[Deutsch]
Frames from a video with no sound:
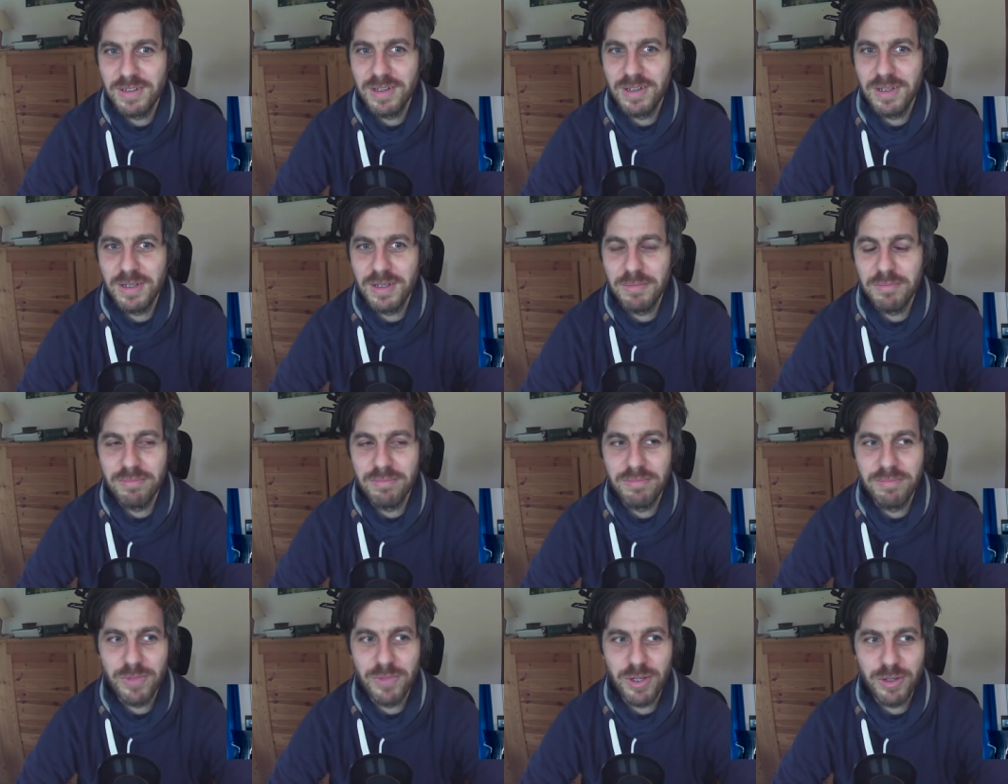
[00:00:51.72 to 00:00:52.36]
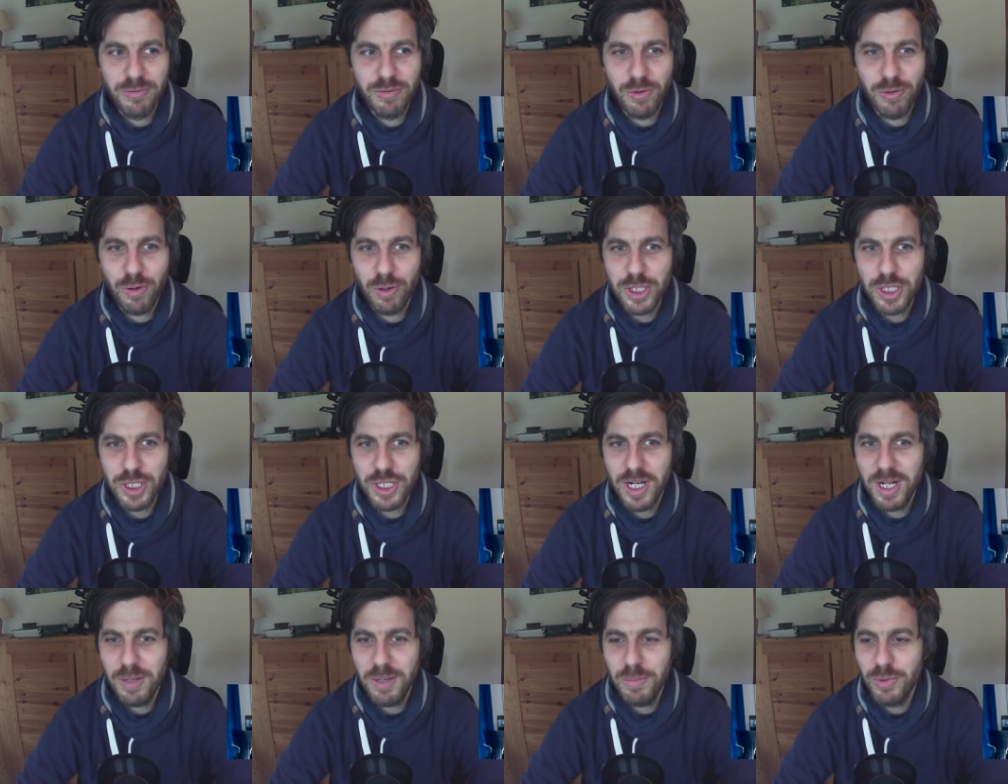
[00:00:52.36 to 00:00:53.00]
ähm,
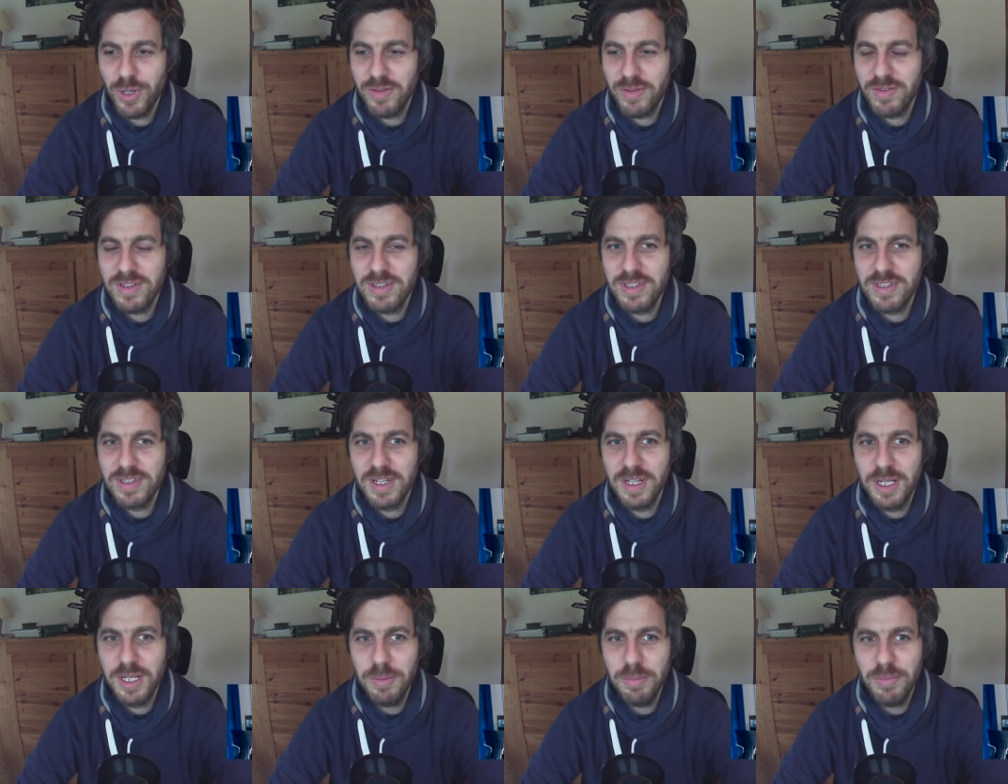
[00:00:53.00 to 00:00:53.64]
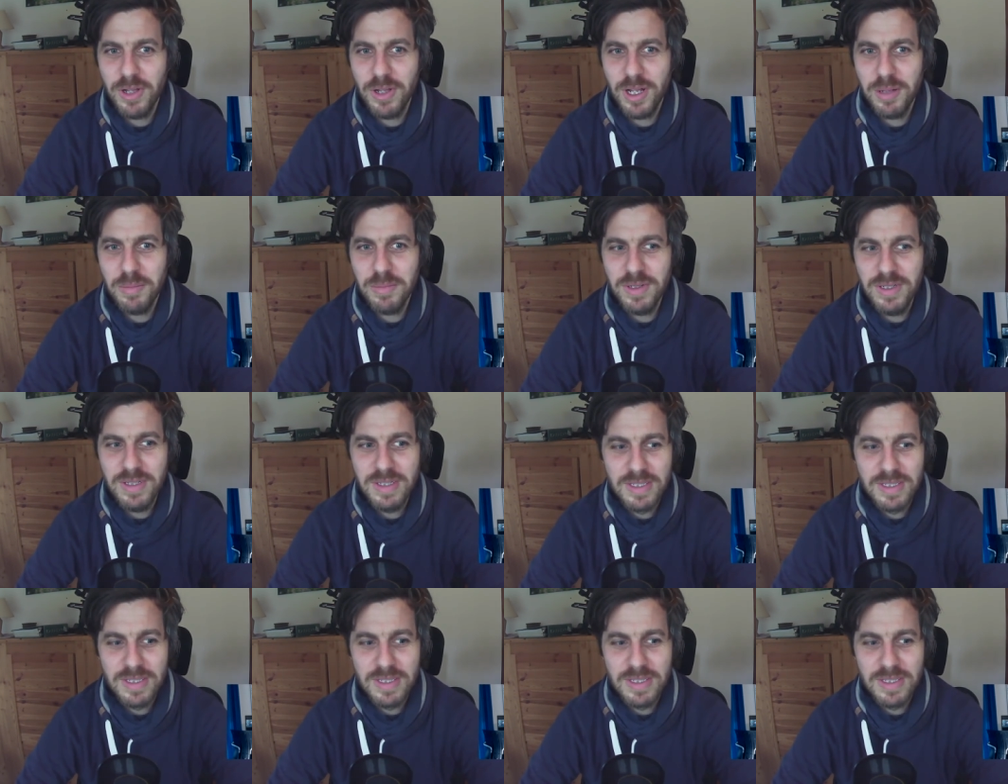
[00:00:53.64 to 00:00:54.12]
geforscht habe oder was ich gelebt habe.